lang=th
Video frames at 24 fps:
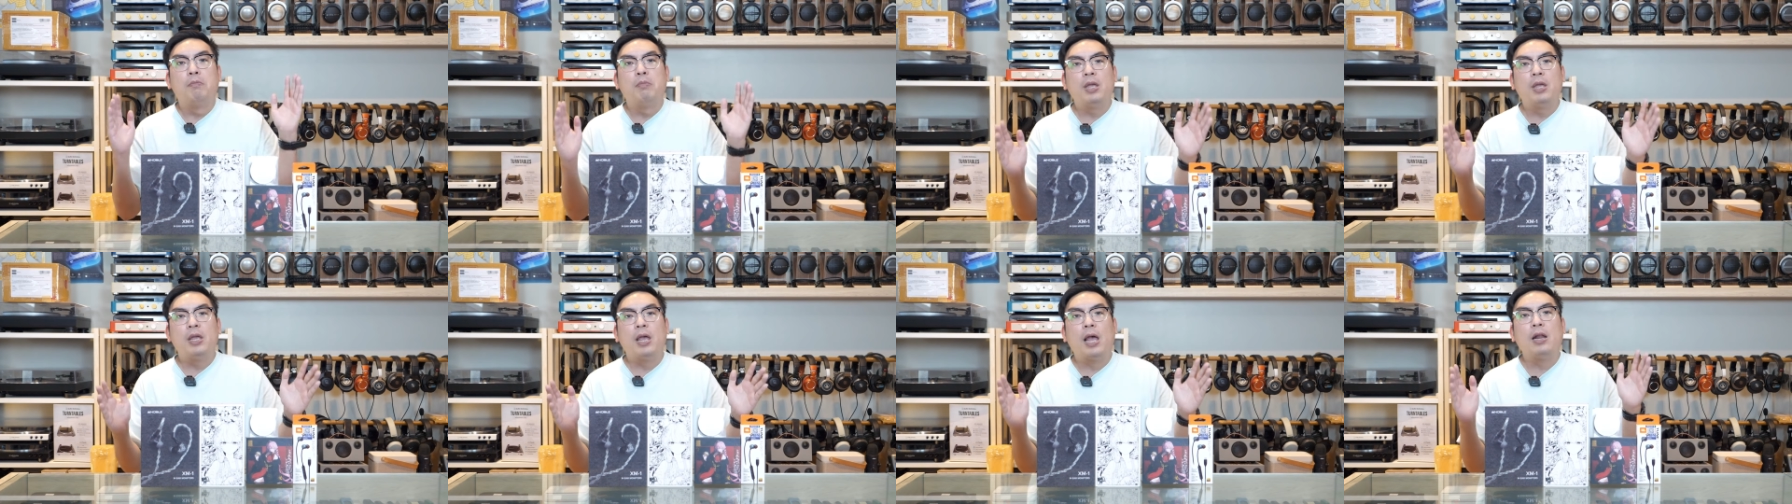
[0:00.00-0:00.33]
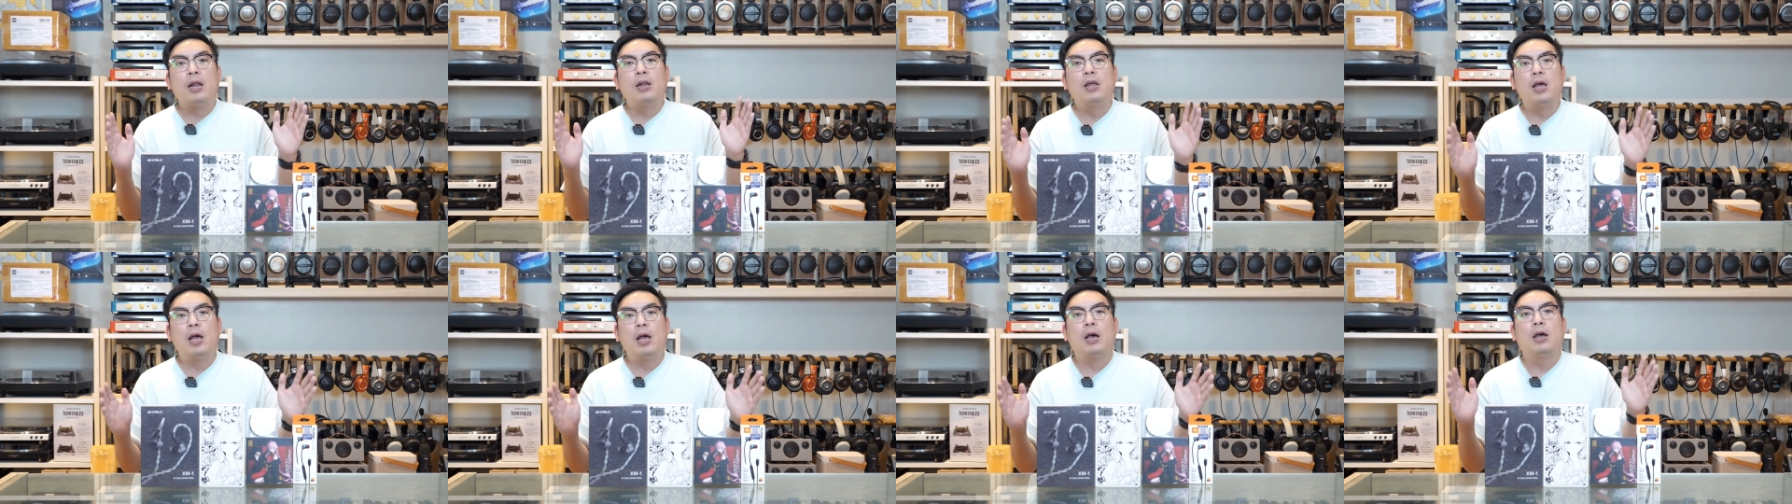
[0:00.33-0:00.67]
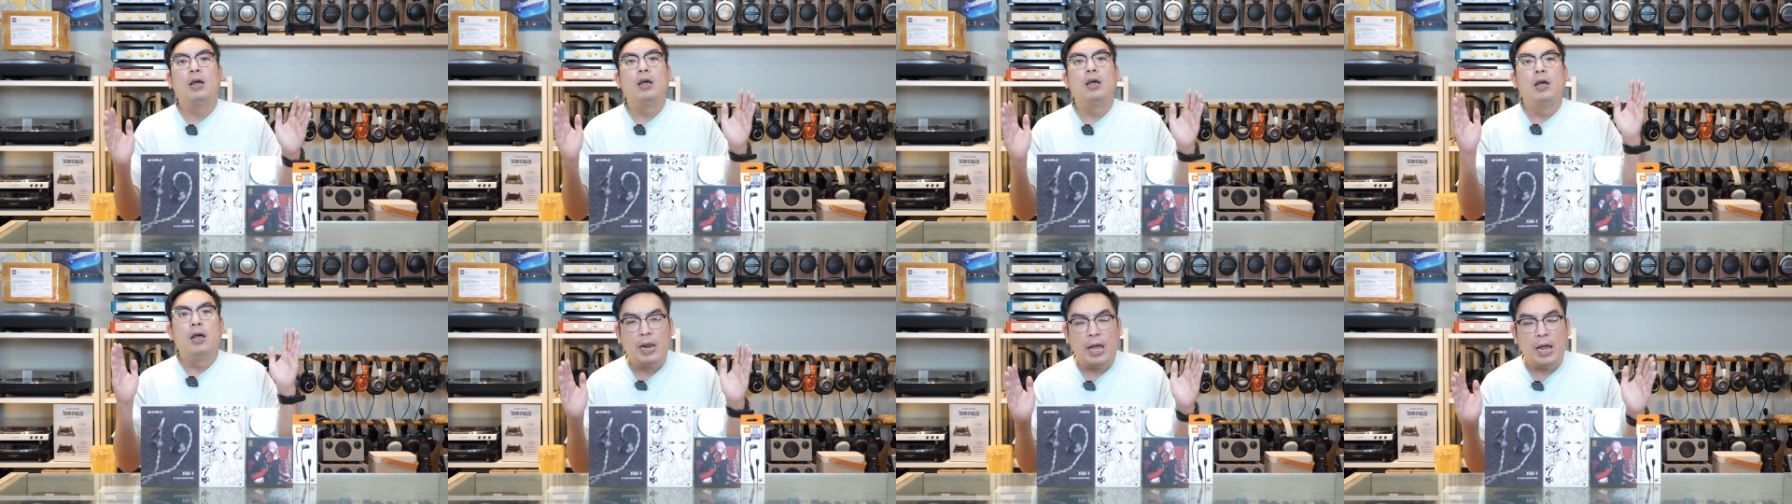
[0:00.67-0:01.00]
มีให้เลือก
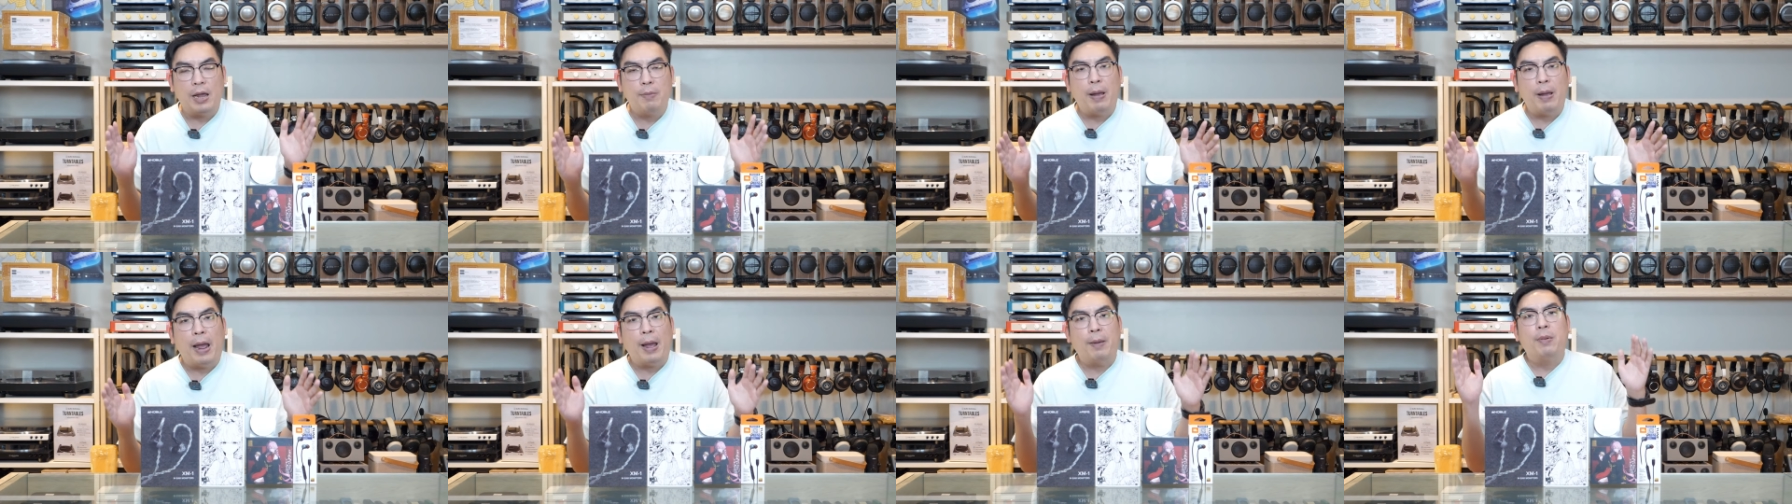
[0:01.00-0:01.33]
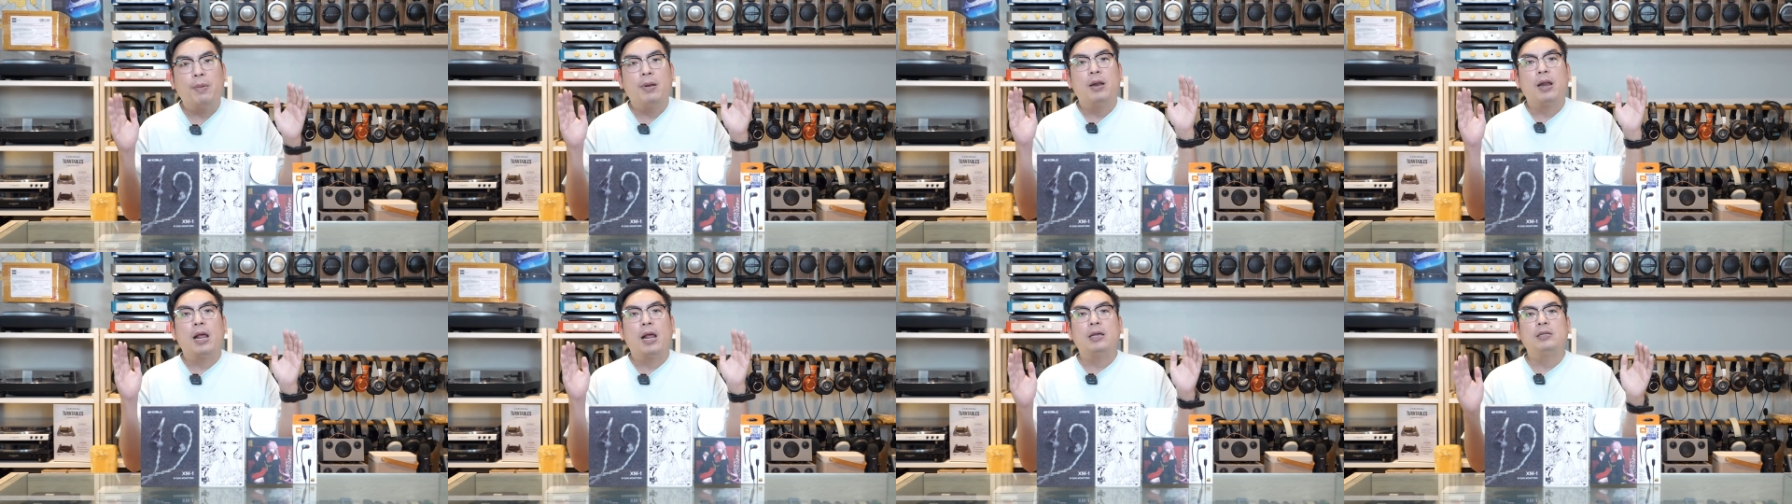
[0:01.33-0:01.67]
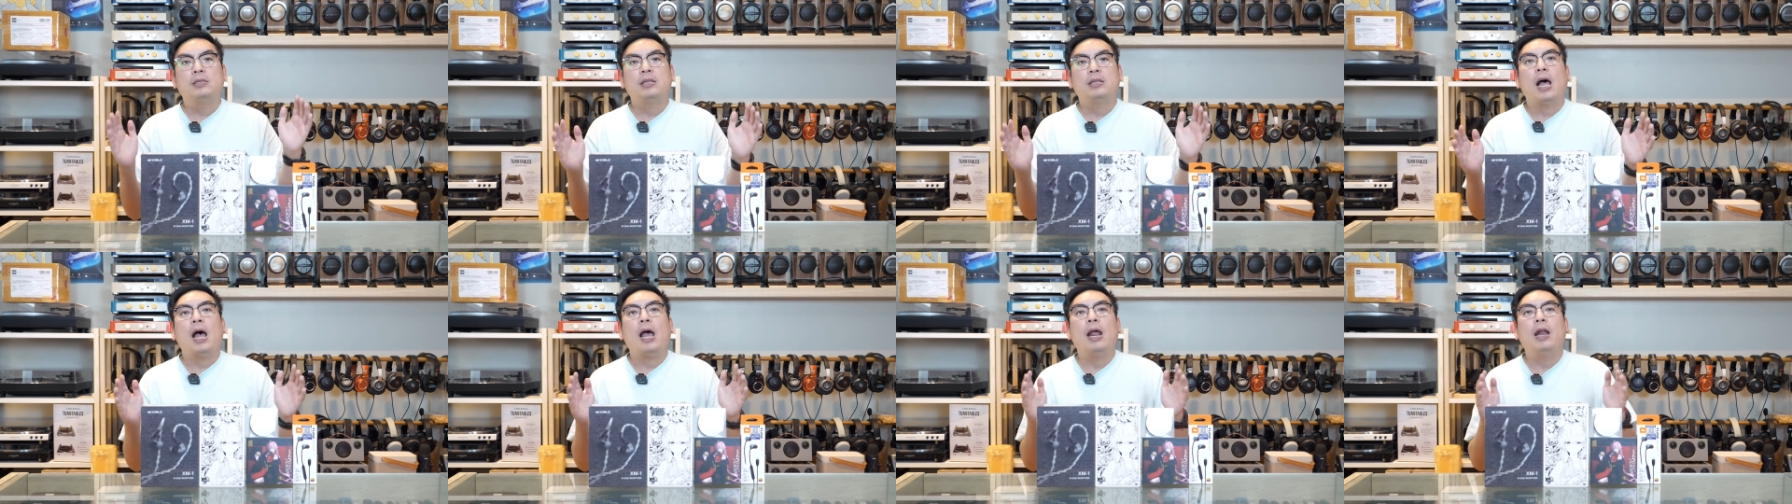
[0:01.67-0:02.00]
หลายแบบหลาย
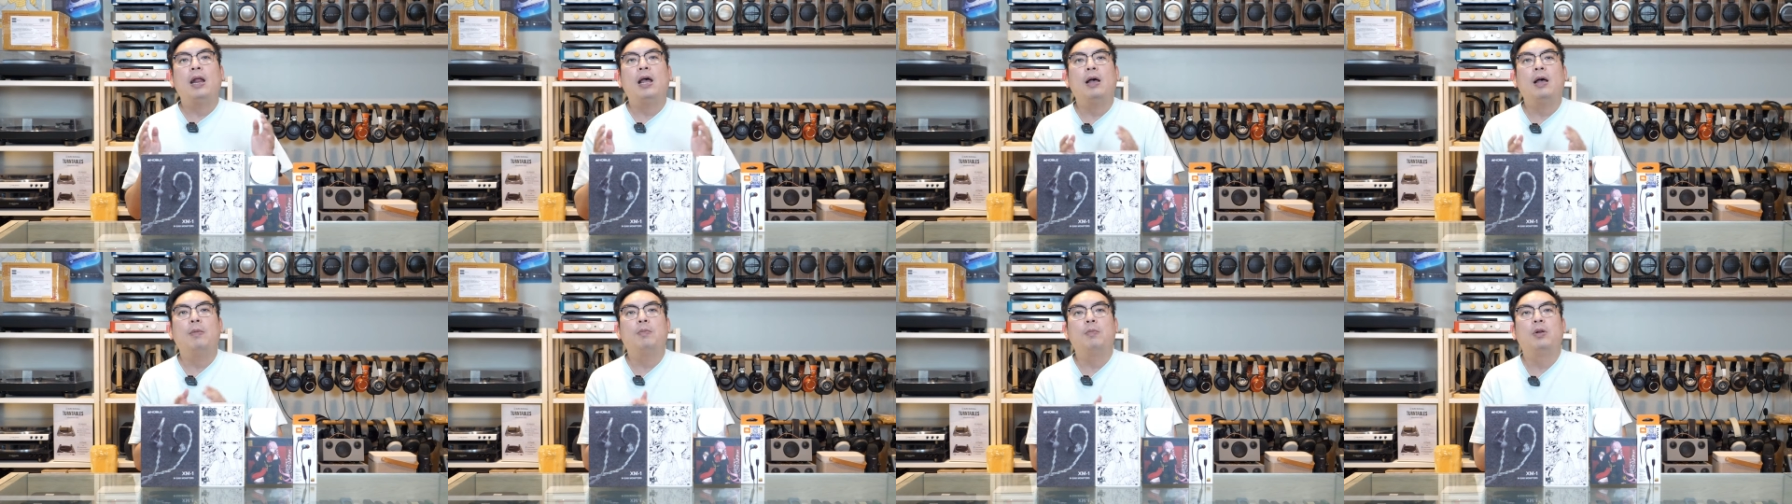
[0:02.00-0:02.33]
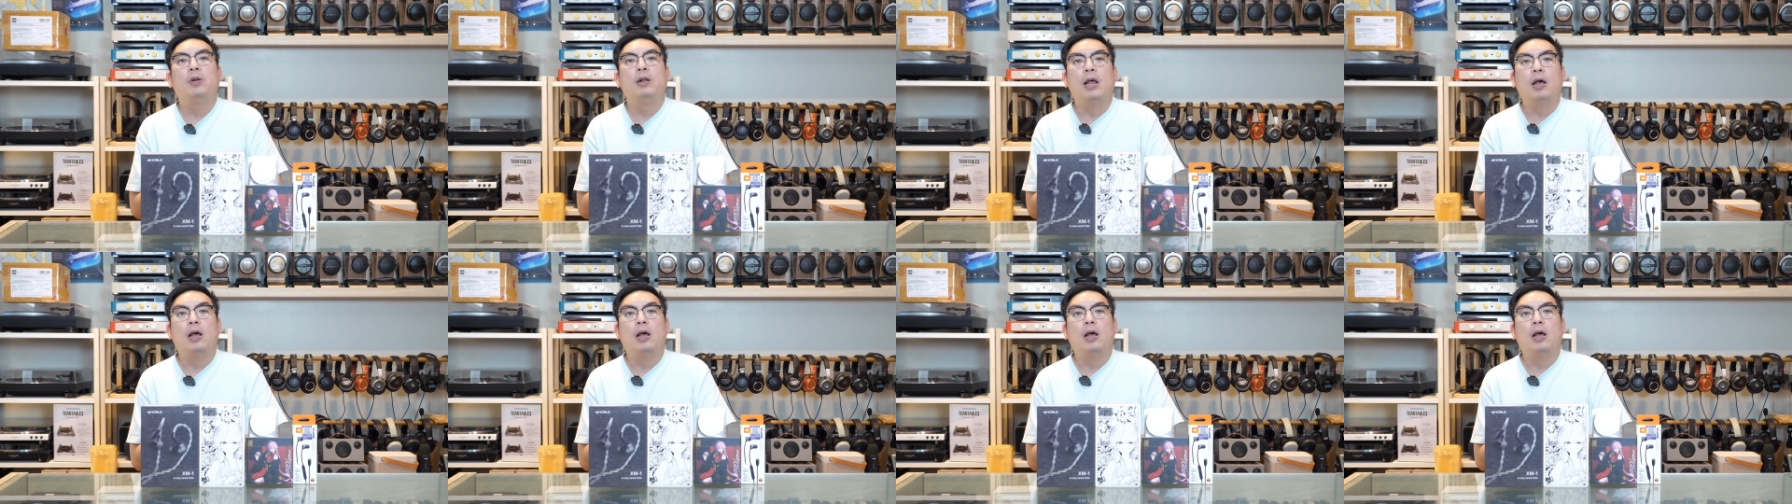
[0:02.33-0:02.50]
สไตล์นะครับ